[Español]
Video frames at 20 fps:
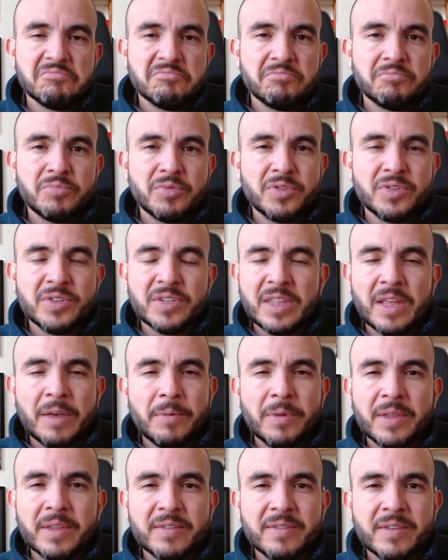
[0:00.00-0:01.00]
pues
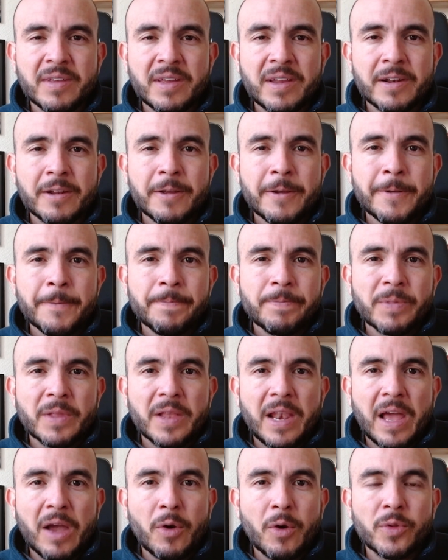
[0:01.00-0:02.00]
debe de ser
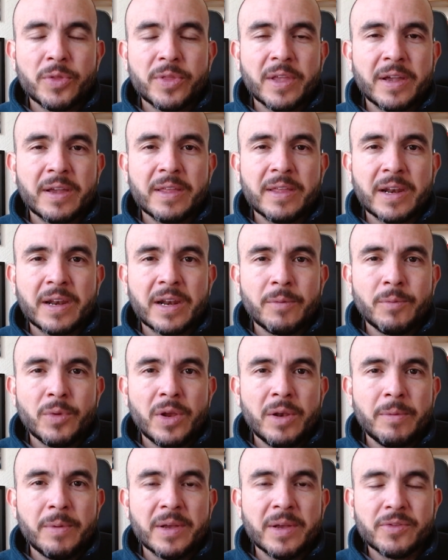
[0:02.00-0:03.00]
la gota que derramó
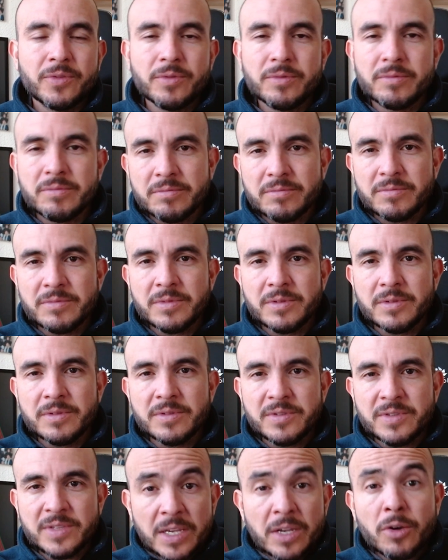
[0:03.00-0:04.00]
el vaso.
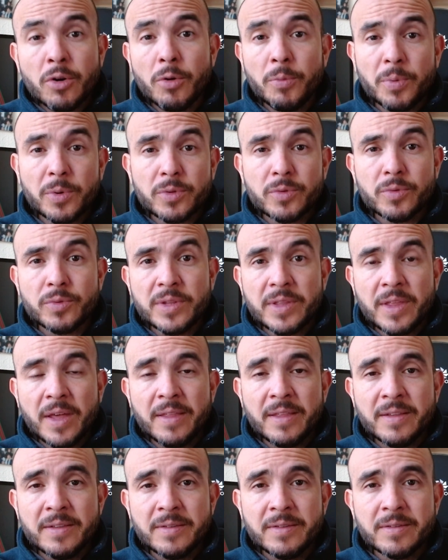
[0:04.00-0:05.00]
Cinco
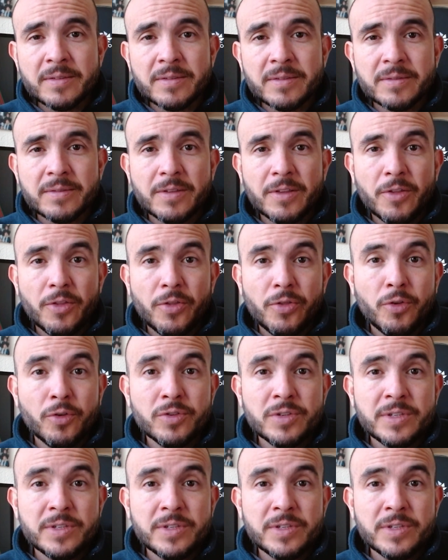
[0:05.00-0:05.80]
oportunidades, dos